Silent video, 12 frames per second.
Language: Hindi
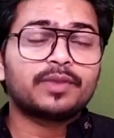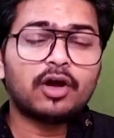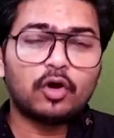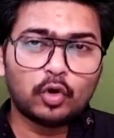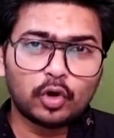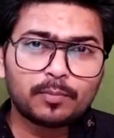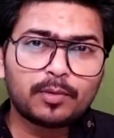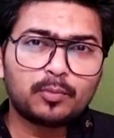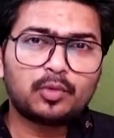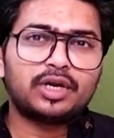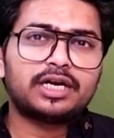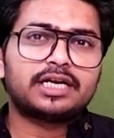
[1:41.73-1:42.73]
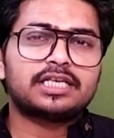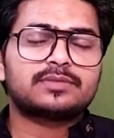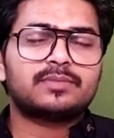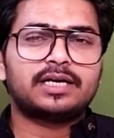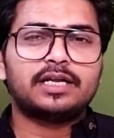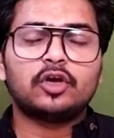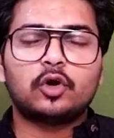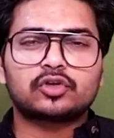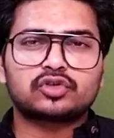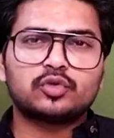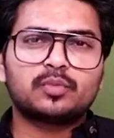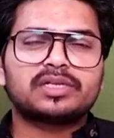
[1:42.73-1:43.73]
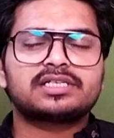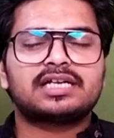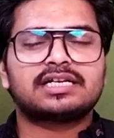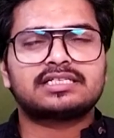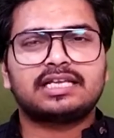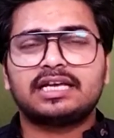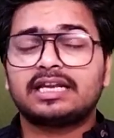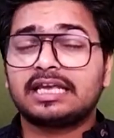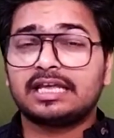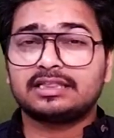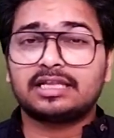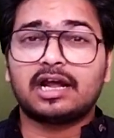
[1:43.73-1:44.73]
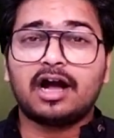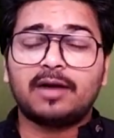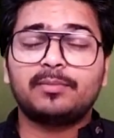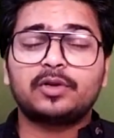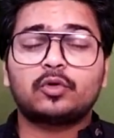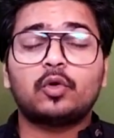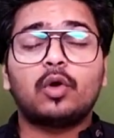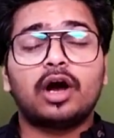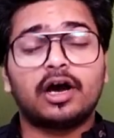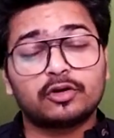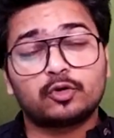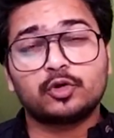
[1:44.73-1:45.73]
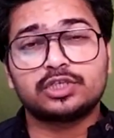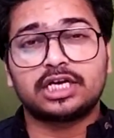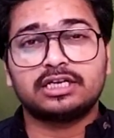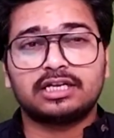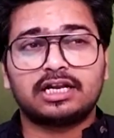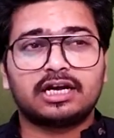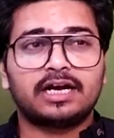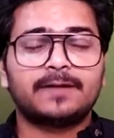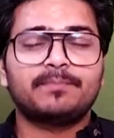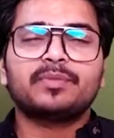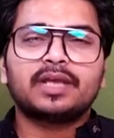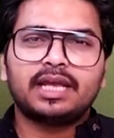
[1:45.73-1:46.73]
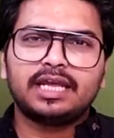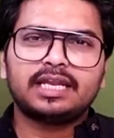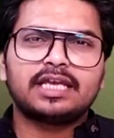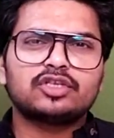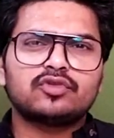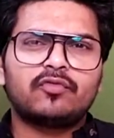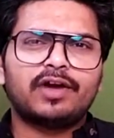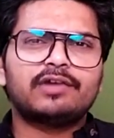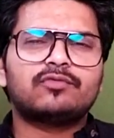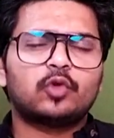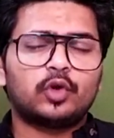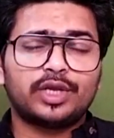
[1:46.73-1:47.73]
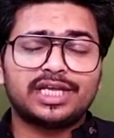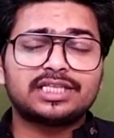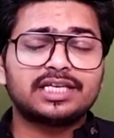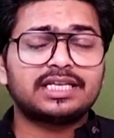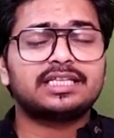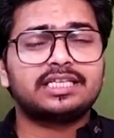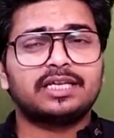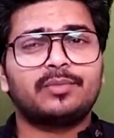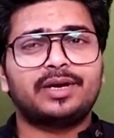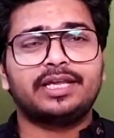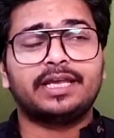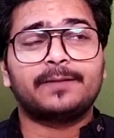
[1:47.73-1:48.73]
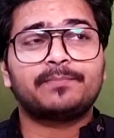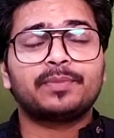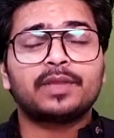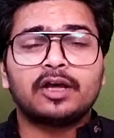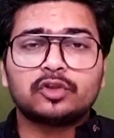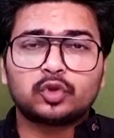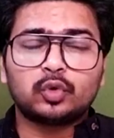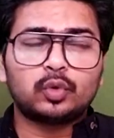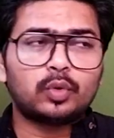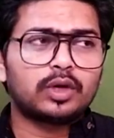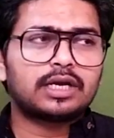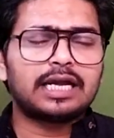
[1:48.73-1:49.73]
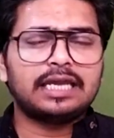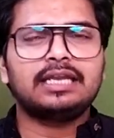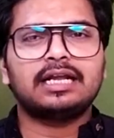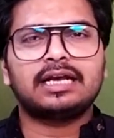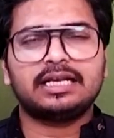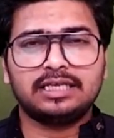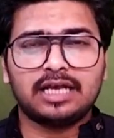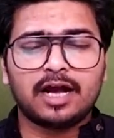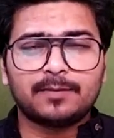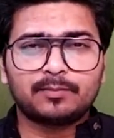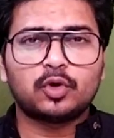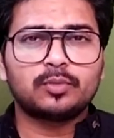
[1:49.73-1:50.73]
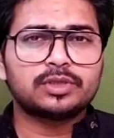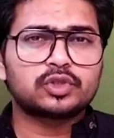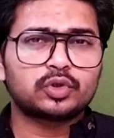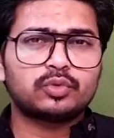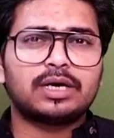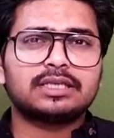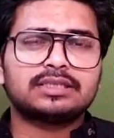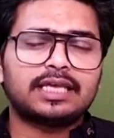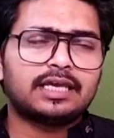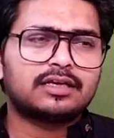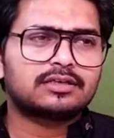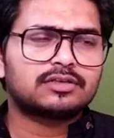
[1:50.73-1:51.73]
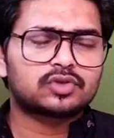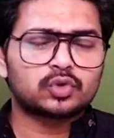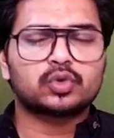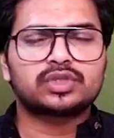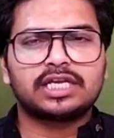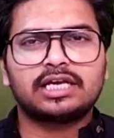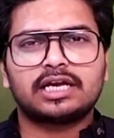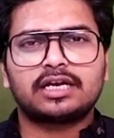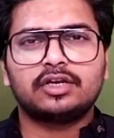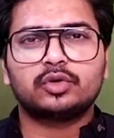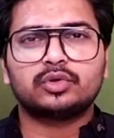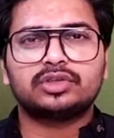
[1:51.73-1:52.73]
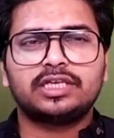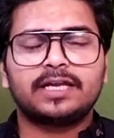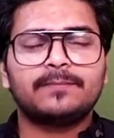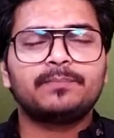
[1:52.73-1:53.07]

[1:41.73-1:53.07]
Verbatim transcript: और पॉपुलरिटीज़ बढ़ी और सुपरस्टार सिंगर के अंदर अब इनको हर कोई जानने लगा है इनकी जो फ़ैन फॉलोइंग है धीरे धीरे बढ़ी है तो कहीं ना कहीं आपको भी शुरुआत एक सो से ही करनी होती है